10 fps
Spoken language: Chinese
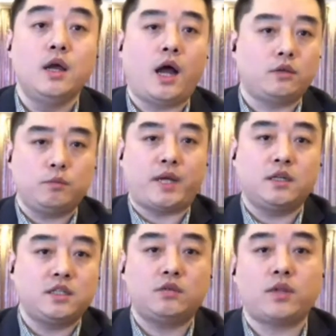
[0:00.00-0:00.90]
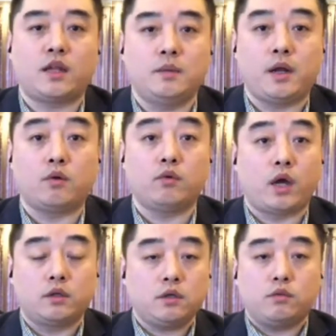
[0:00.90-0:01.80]
啊，就把这基础打特别牢固也
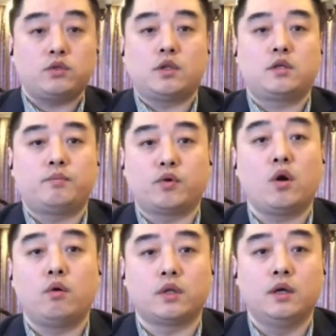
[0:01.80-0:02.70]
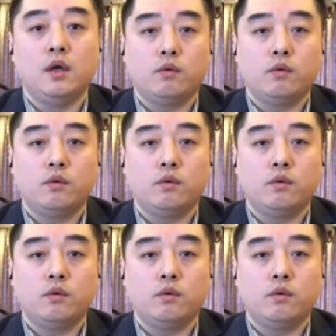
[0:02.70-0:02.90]
好，这我觉得是不够的。